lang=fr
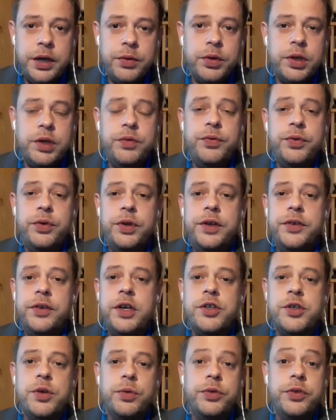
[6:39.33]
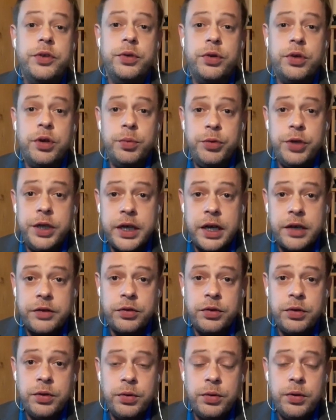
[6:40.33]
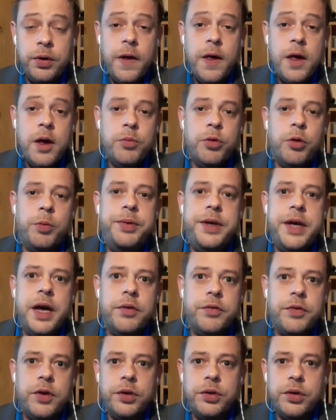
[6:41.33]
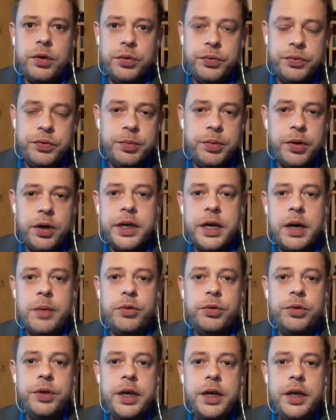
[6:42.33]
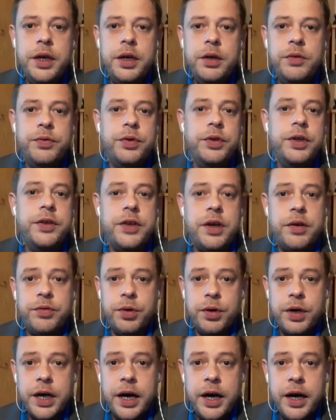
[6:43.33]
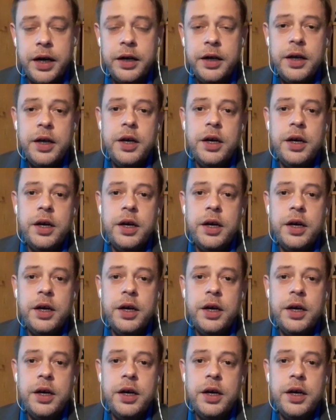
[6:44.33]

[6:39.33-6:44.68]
Donc il faut des agents aussi de communication pour bien vendre le football camerounais. Il faut des avocats.